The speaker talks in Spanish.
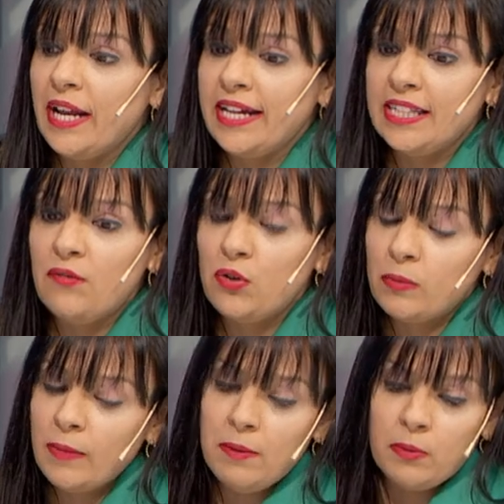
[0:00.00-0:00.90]
que está
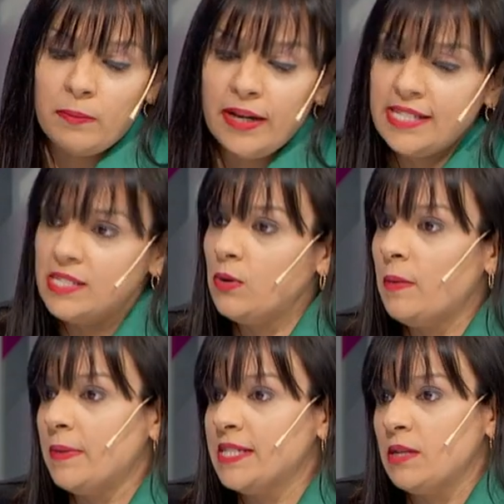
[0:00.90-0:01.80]
formal, por más que sea una
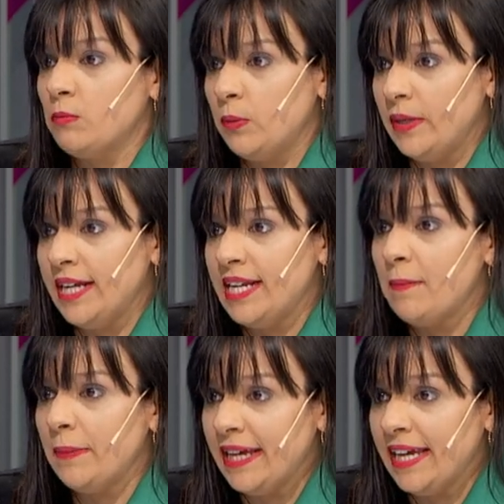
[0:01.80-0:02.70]
empresa inmobiliaria
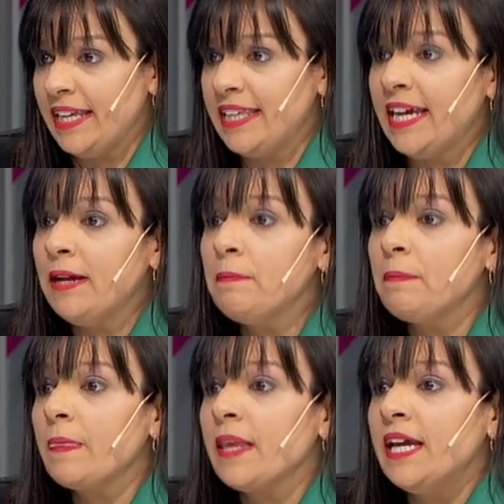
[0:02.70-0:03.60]
pequeña,
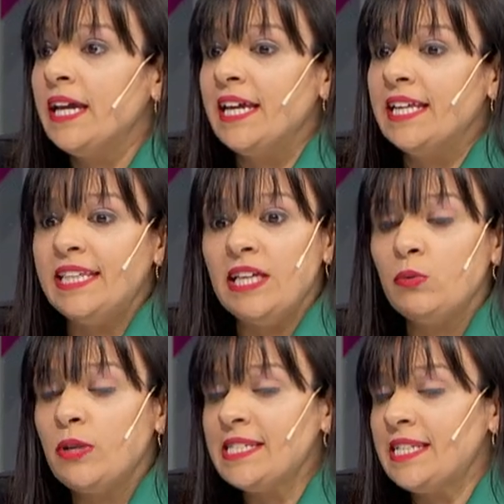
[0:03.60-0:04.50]
tiene
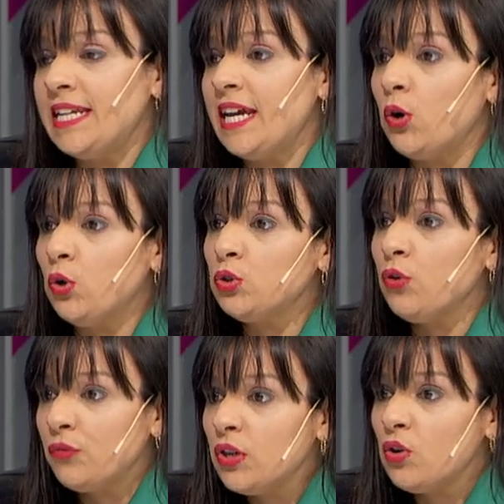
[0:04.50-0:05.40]
una serie de costos
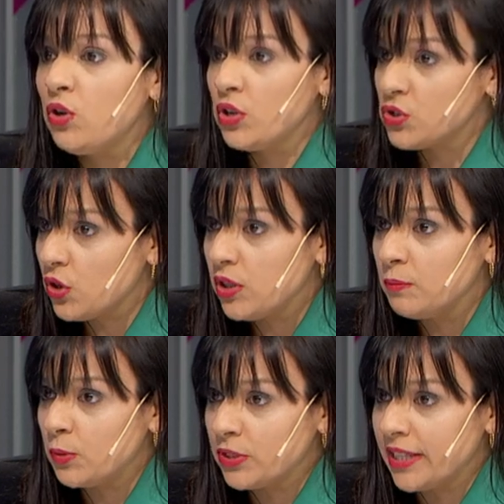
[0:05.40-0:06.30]
fijos que son
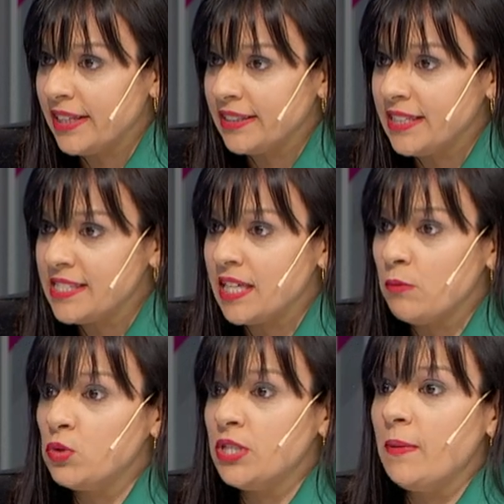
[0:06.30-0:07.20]
importantes, que
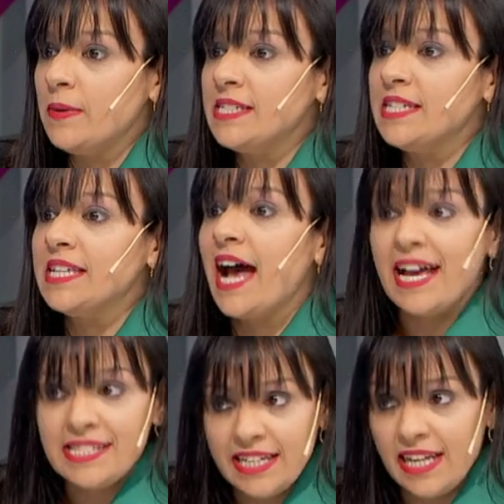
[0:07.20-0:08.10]
muchas veces
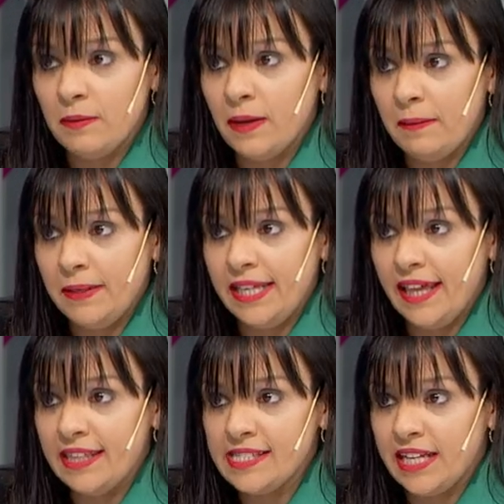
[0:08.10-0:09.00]
hacen la viabilidad
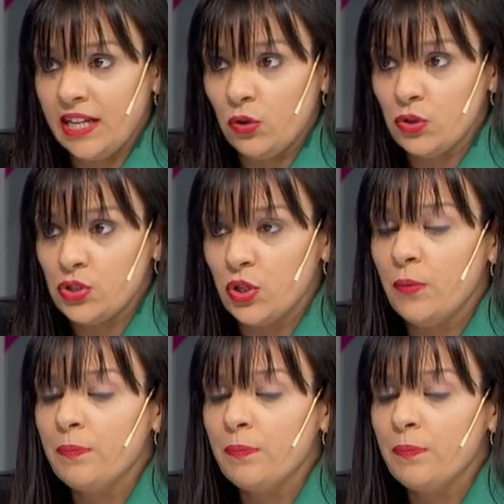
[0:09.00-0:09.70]
de ese negocio.